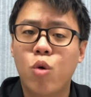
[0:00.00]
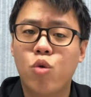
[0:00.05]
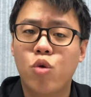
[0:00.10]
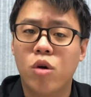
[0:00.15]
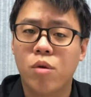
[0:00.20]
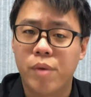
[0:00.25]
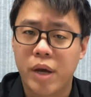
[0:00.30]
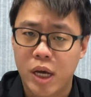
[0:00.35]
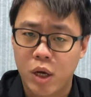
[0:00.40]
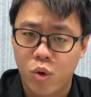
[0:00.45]

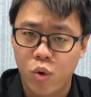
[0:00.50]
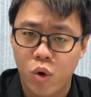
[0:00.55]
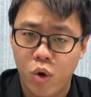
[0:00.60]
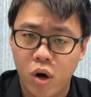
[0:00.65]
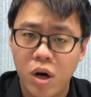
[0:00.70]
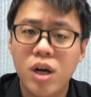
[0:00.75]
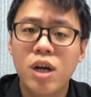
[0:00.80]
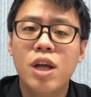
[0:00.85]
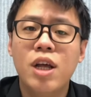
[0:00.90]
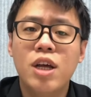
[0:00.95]
过美
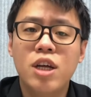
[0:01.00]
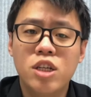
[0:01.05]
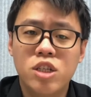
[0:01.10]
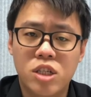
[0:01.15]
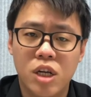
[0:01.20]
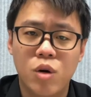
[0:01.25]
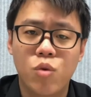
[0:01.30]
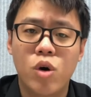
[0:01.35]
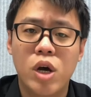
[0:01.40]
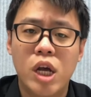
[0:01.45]
国，
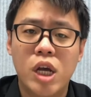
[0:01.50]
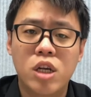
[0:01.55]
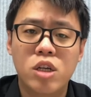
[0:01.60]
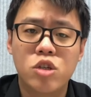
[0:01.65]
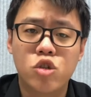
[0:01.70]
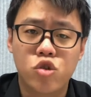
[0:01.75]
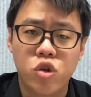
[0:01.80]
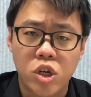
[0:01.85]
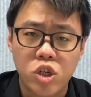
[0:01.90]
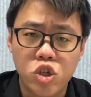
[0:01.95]
成为
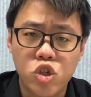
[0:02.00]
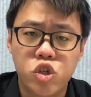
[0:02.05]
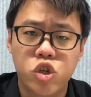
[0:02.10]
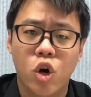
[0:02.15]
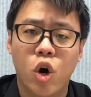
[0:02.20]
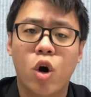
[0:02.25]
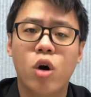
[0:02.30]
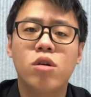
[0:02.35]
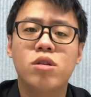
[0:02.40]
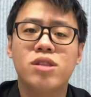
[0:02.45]
全
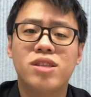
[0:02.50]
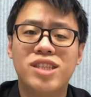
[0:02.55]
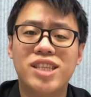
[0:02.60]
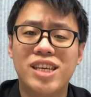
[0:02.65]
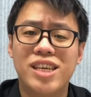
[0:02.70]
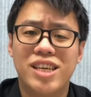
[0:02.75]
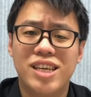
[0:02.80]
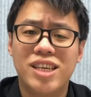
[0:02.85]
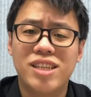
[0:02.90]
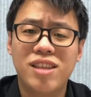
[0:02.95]
球第
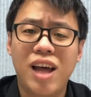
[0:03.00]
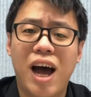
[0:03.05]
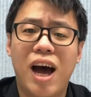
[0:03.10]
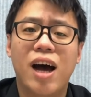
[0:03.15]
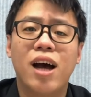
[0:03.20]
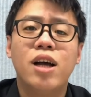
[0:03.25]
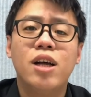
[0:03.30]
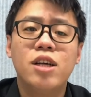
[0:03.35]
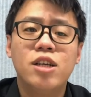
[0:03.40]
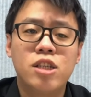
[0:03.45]
一
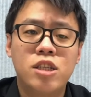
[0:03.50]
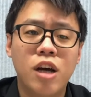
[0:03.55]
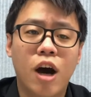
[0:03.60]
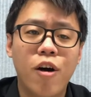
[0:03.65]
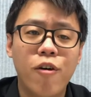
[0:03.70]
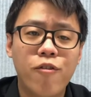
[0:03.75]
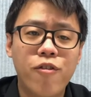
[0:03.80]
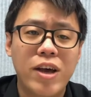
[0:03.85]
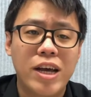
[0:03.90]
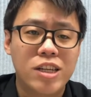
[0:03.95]
大
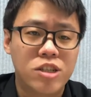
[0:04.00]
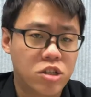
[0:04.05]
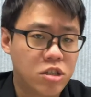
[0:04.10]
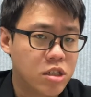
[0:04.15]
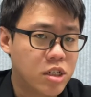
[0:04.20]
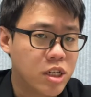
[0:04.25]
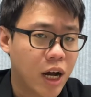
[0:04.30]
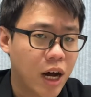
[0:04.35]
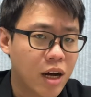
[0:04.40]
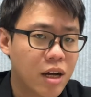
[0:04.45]
消费
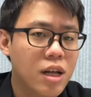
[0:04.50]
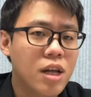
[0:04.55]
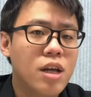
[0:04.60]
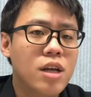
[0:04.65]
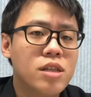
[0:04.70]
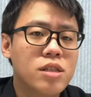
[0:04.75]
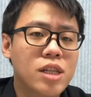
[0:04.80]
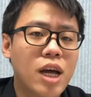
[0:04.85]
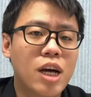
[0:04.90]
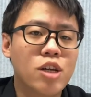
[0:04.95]
市场。
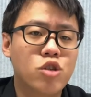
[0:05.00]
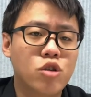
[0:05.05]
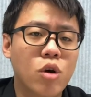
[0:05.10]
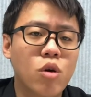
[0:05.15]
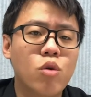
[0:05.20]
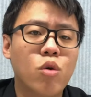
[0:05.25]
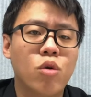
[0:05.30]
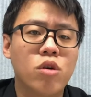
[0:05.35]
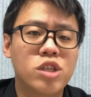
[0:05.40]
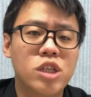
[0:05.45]
那
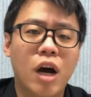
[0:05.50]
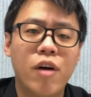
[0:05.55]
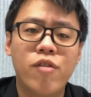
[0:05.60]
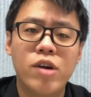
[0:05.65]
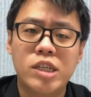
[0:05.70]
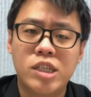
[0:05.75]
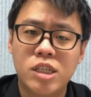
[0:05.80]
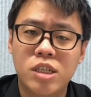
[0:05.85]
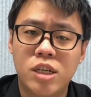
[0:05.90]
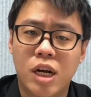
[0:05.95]
中国消
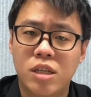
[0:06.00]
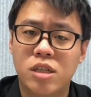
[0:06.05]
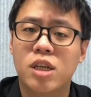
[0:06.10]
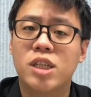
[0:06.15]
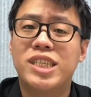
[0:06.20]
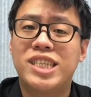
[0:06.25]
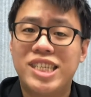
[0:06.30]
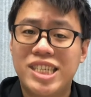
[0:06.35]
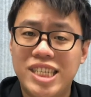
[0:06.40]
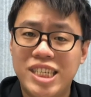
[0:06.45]
费市场的
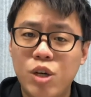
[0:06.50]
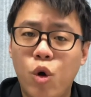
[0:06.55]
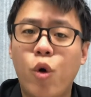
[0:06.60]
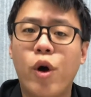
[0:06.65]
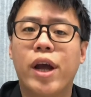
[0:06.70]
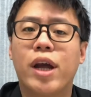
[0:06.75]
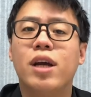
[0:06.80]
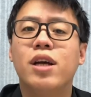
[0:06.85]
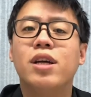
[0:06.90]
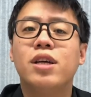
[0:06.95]
机
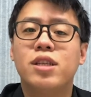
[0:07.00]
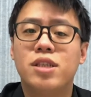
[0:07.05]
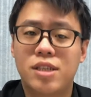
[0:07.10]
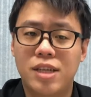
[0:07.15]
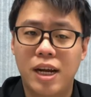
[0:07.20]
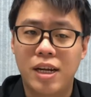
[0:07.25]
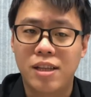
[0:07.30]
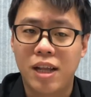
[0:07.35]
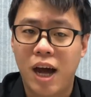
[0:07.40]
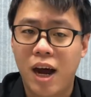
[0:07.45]
会
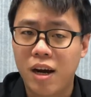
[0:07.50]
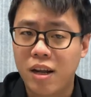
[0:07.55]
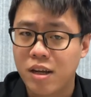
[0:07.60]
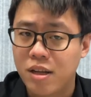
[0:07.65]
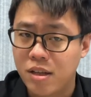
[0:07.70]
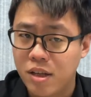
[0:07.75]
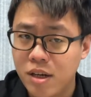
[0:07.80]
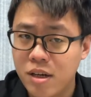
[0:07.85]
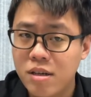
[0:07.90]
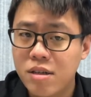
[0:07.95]
在哪里
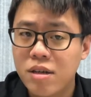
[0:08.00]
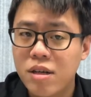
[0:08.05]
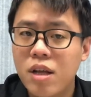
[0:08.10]
呢？